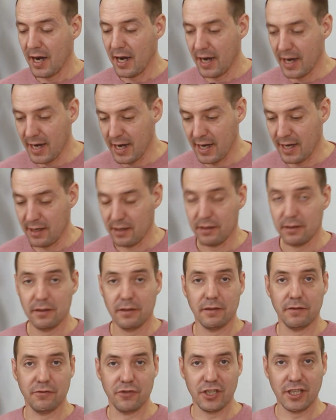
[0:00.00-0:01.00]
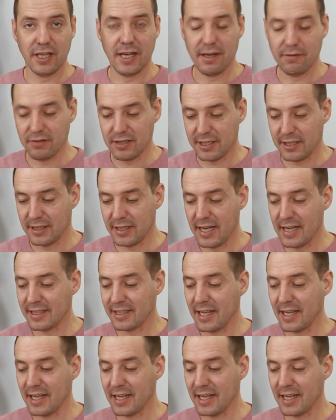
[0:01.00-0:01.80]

А в ЖК «Высота»